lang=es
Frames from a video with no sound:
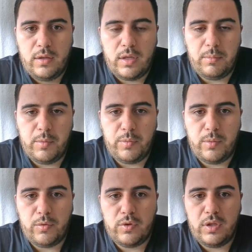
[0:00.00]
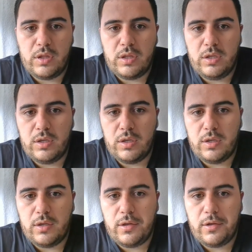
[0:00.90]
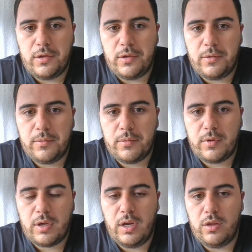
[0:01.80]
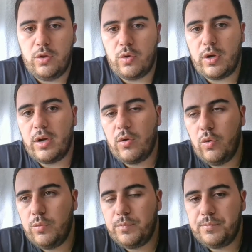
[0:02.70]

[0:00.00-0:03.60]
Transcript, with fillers: también podemos decir que el Docker Hub